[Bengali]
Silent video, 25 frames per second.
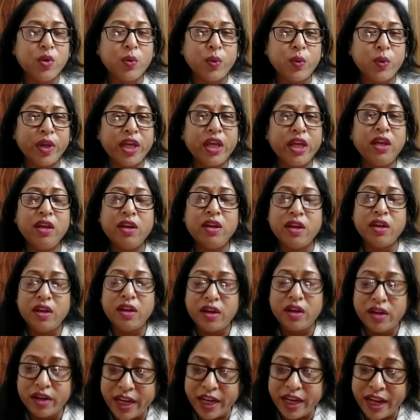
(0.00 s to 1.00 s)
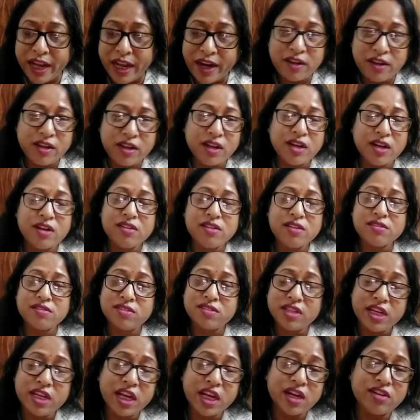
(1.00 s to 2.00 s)
উনি ডিরেক্টর
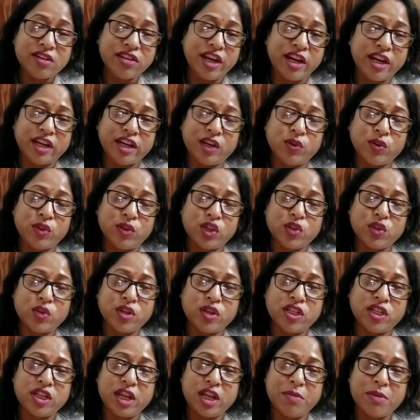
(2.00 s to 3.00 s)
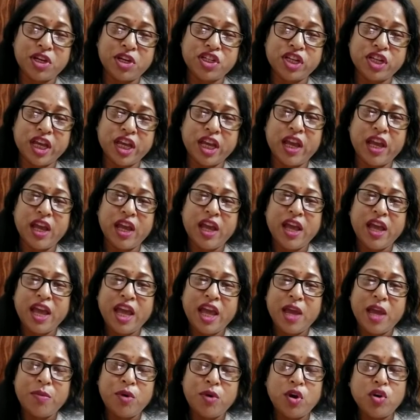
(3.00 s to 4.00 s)
সিনিয়র ডিরেক্টর হতে চলেছেন এই মাসে
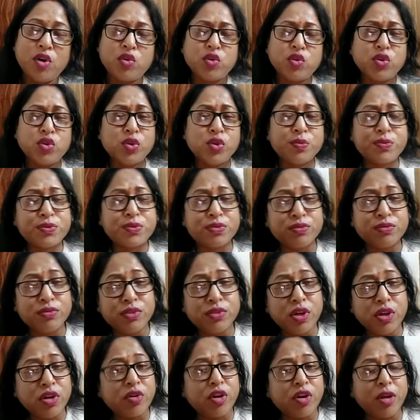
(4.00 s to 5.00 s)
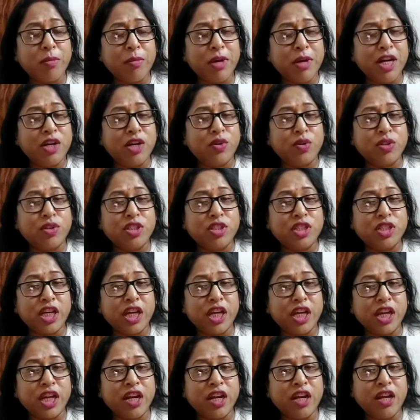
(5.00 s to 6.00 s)
এবং খুব সুন্দর করে বিল্ড
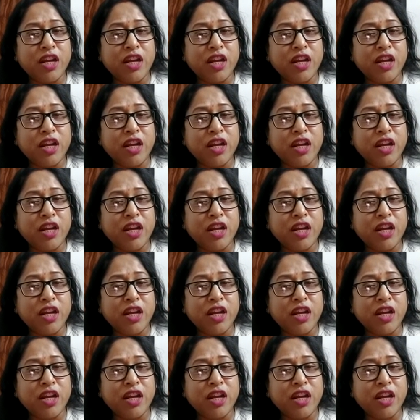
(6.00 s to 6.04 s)
করছেন